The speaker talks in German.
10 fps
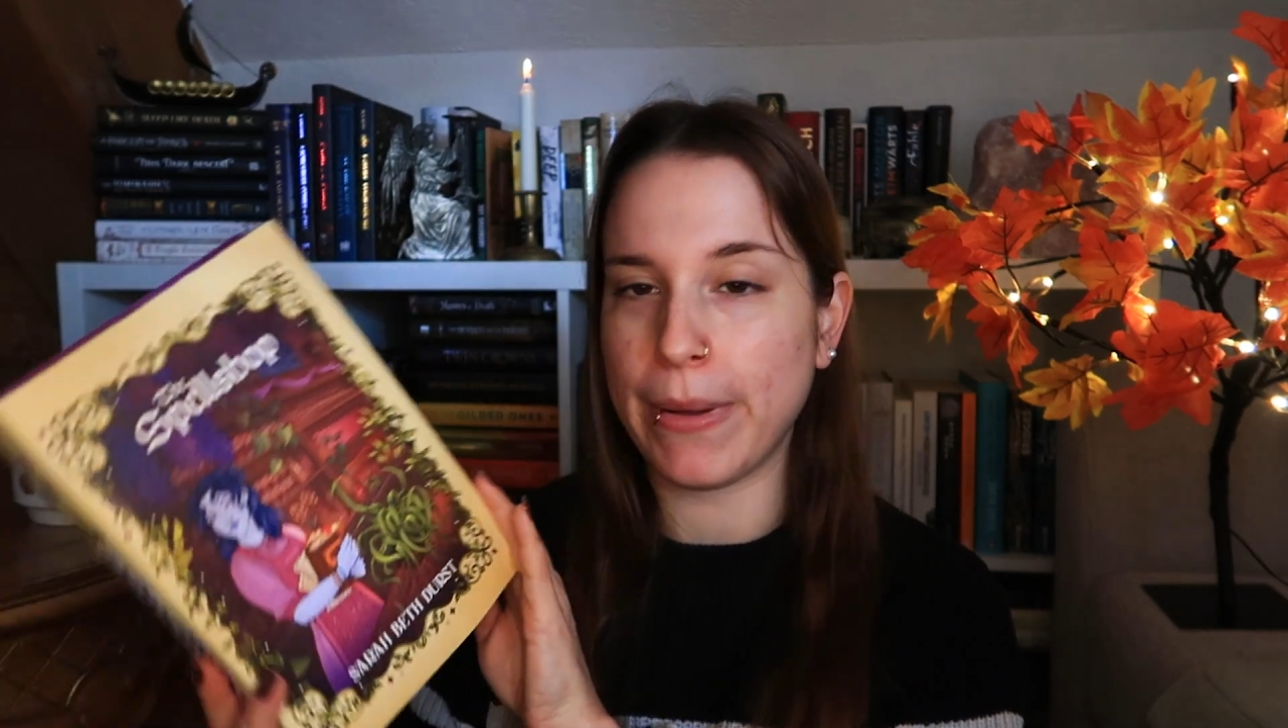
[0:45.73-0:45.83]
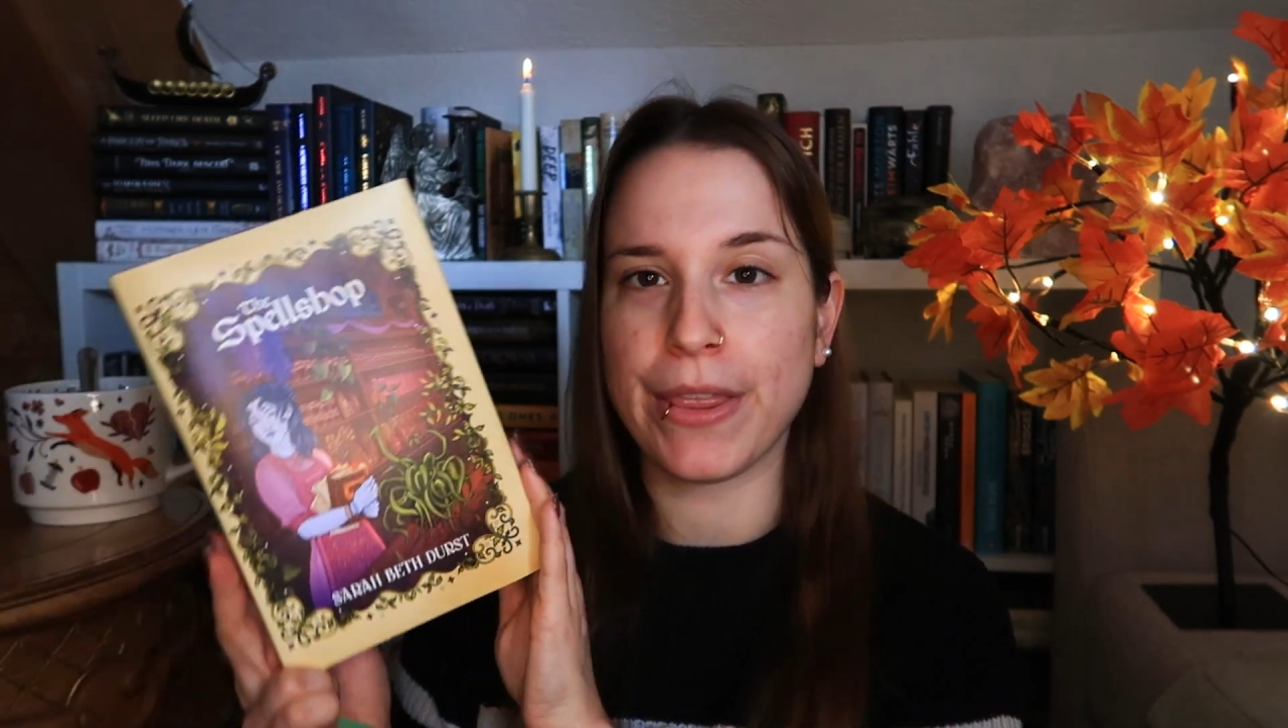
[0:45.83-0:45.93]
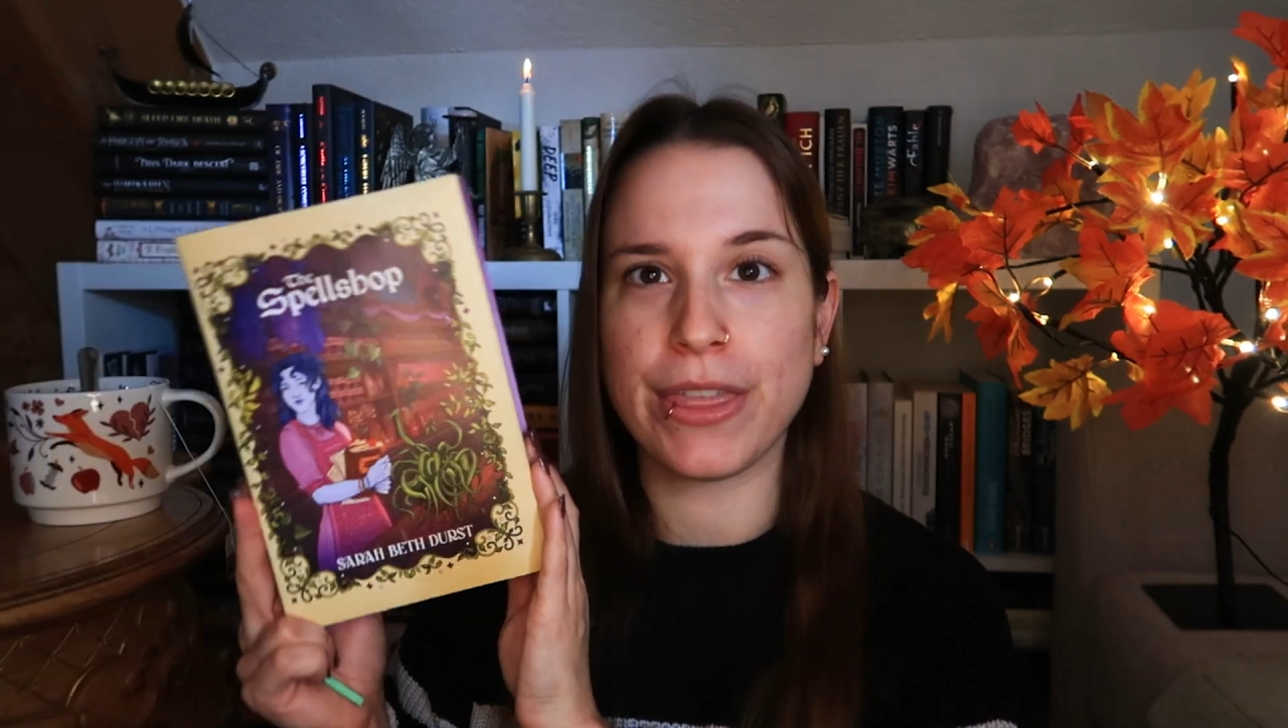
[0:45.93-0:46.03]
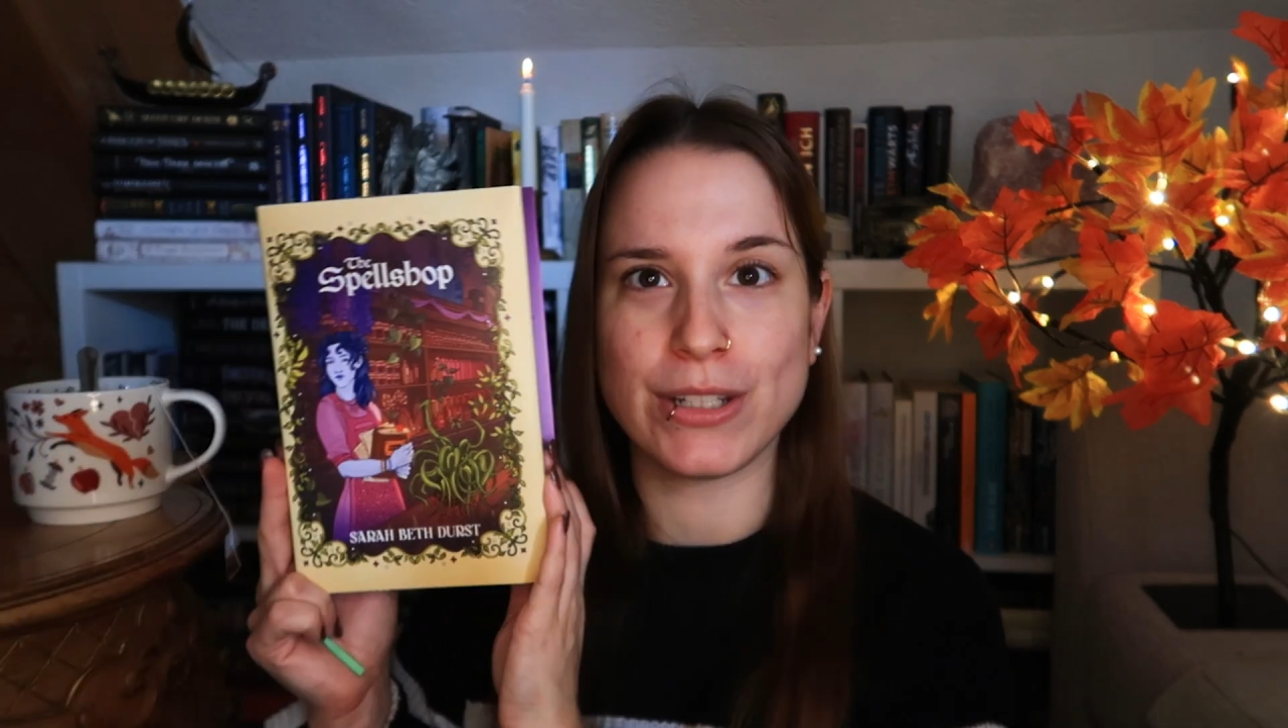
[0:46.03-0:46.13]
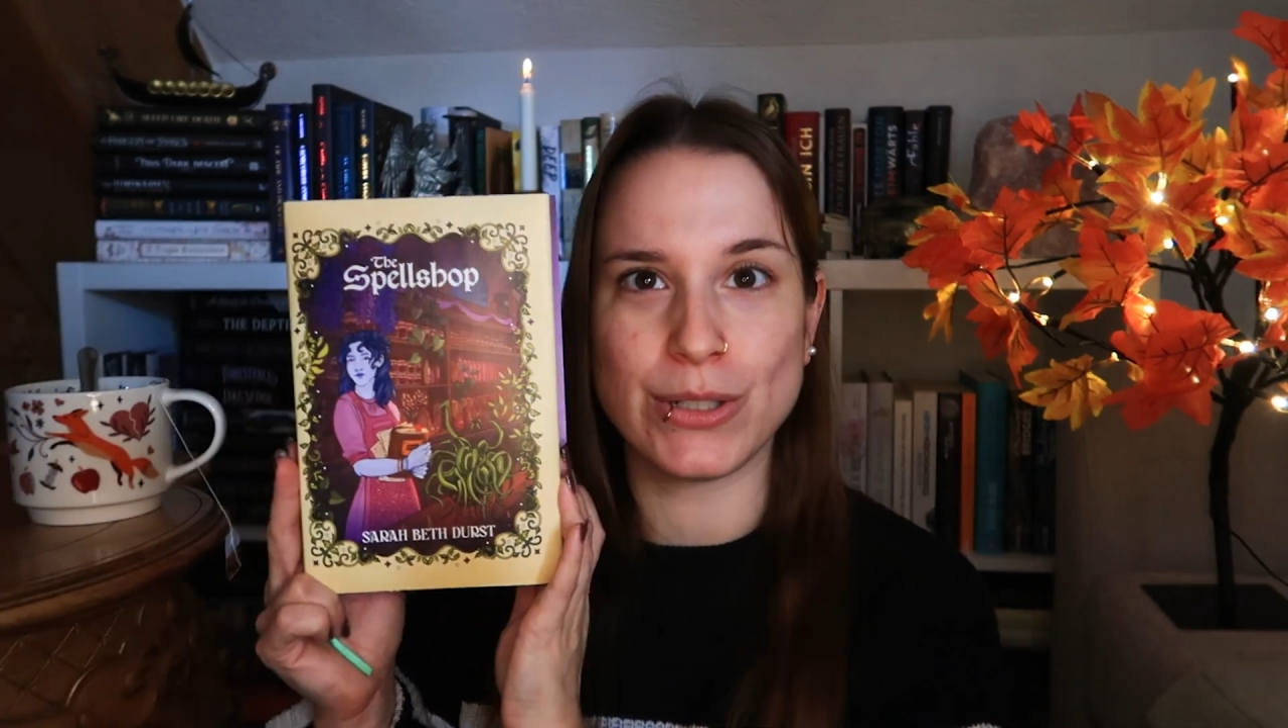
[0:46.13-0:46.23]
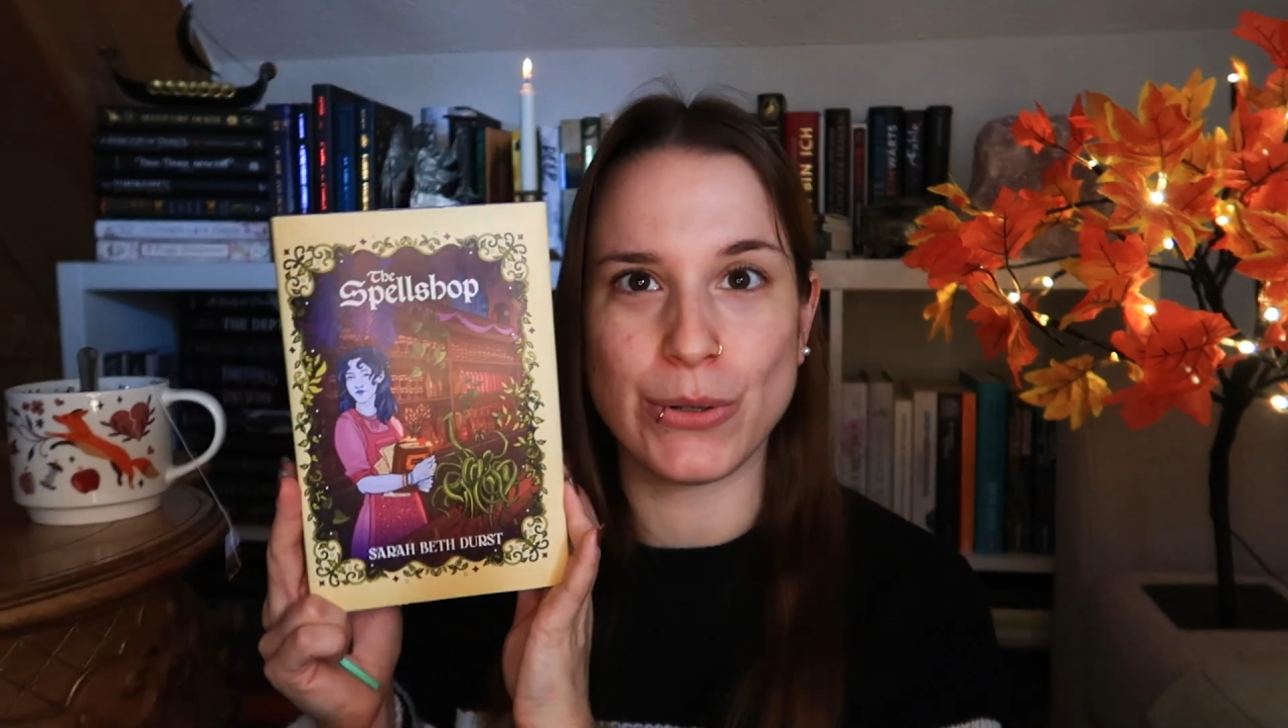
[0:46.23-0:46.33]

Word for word: Beth